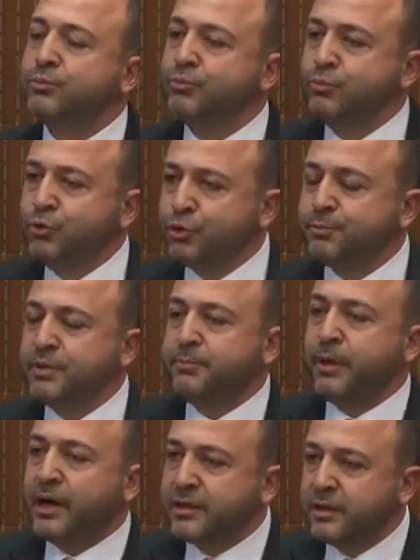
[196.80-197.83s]
büyük bir
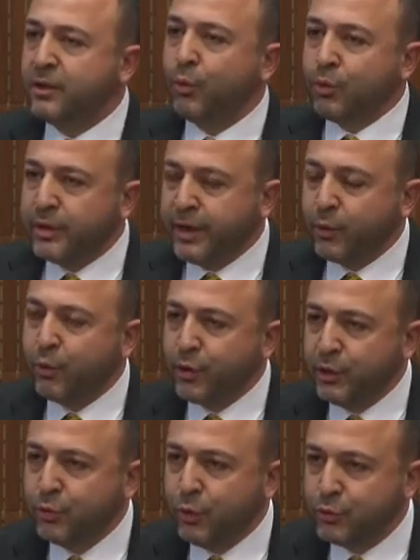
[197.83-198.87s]
park olarak
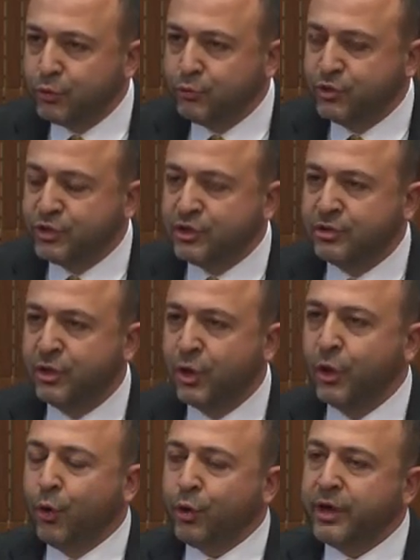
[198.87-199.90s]
orayı gördüğümüz için
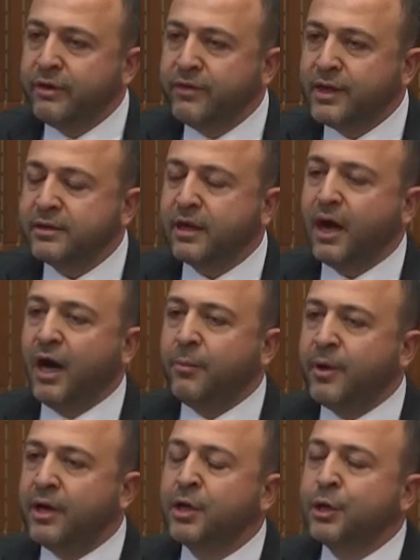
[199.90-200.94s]
oraya verdik.
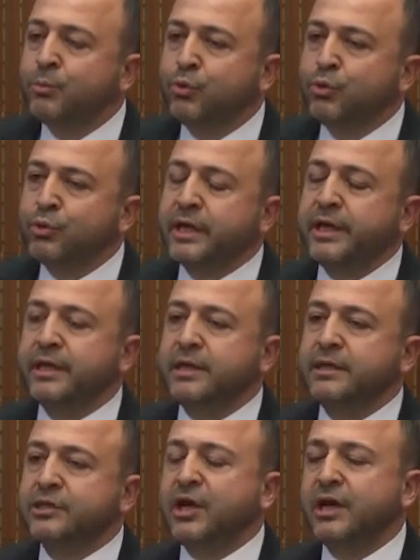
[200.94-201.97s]
Ama bununla
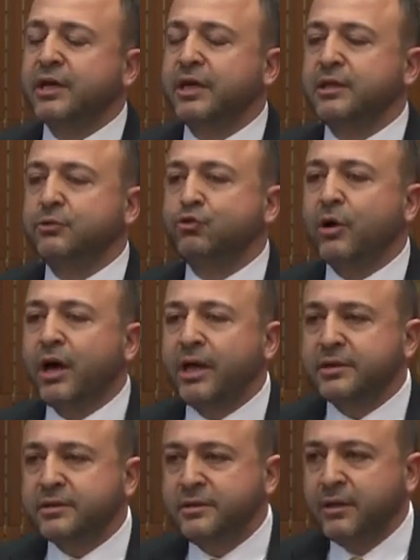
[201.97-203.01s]
ilgili Çankaya'da çok
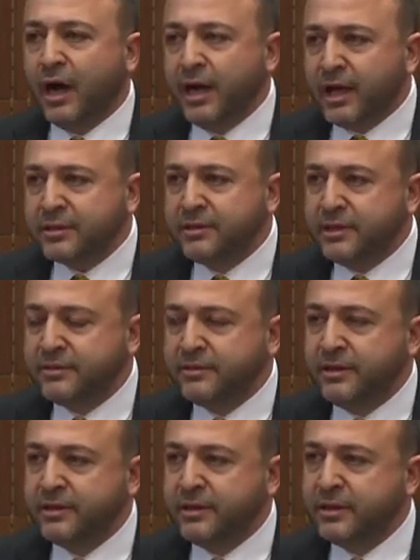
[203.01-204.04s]
ayak, ayak
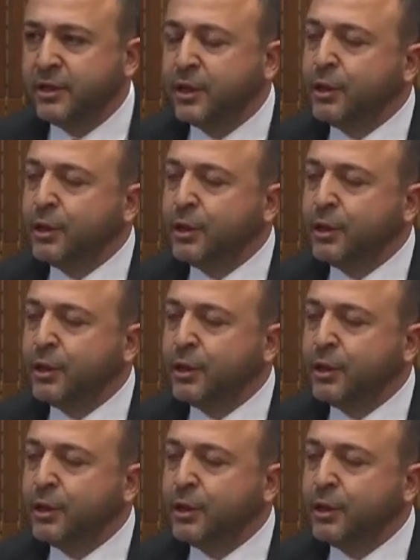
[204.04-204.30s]
diretildi.